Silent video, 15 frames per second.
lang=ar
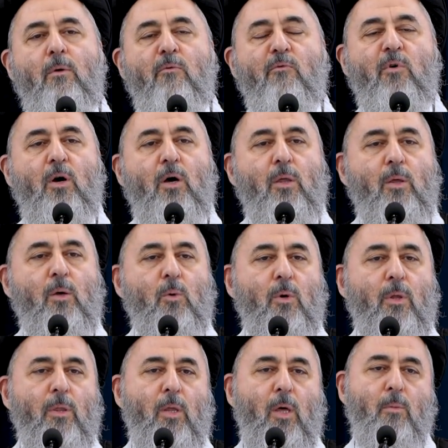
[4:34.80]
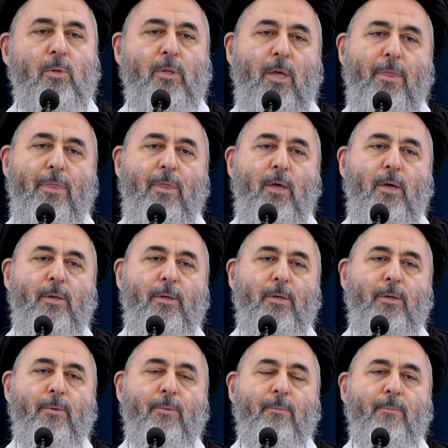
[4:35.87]
فهذا هو الضابط الثاني
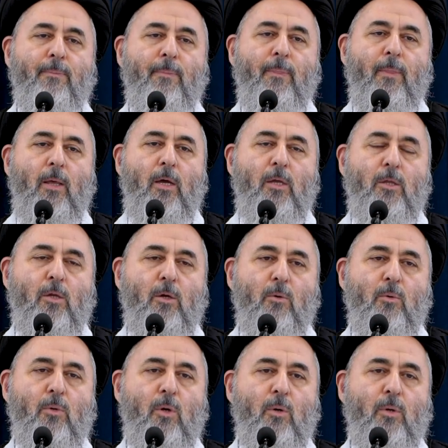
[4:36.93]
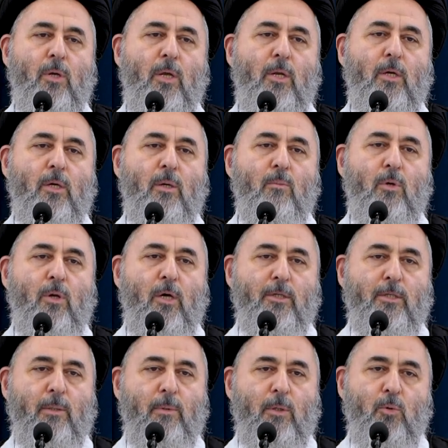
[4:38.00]
أن تكون هنالك
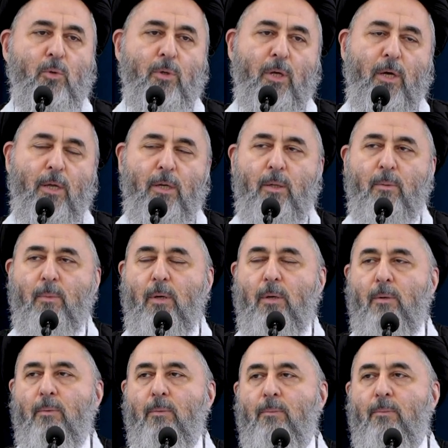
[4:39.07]
مناسبة قريبة